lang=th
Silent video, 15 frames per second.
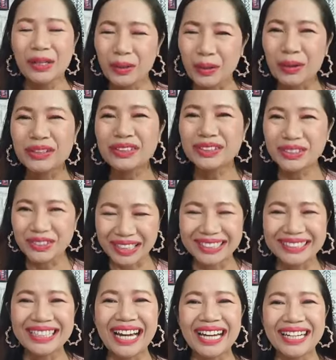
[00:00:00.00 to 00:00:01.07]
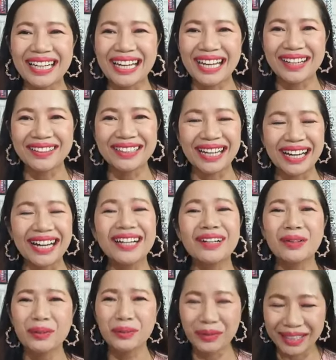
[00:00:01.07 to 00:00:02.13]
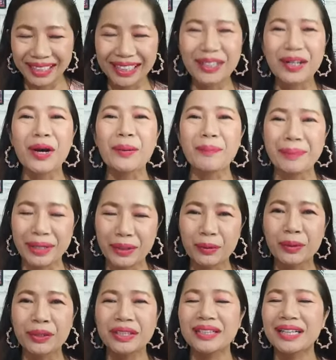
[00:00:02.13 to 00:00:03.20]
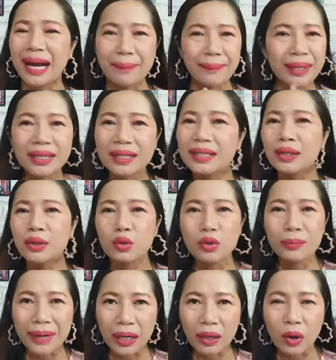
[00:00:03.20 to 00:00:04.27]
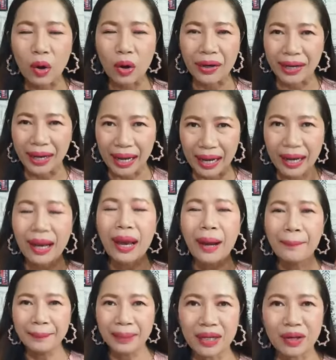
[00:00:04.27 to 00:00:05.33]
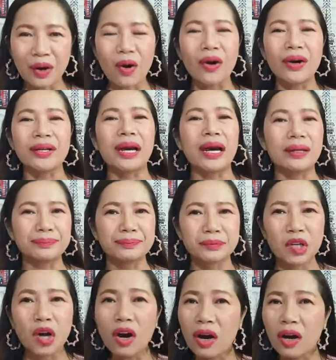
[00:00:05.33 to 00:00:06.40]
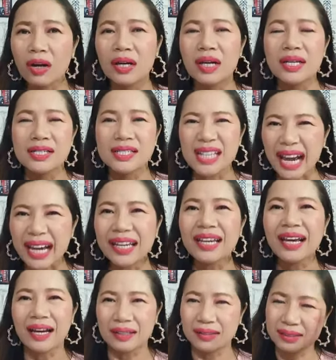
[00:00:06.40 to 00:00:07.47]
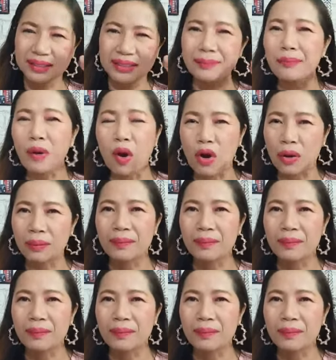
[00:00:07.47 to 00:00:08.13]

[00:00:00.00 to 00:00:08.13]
คนส่วนใหญ่แล้วนะคะลูนเองก็เป็นคนหนึ่งค่ะ ไม่เคยรู้มาก่อนนะคะ เมื่ก่อนอ่ะก็ใช้อ่ะสมอง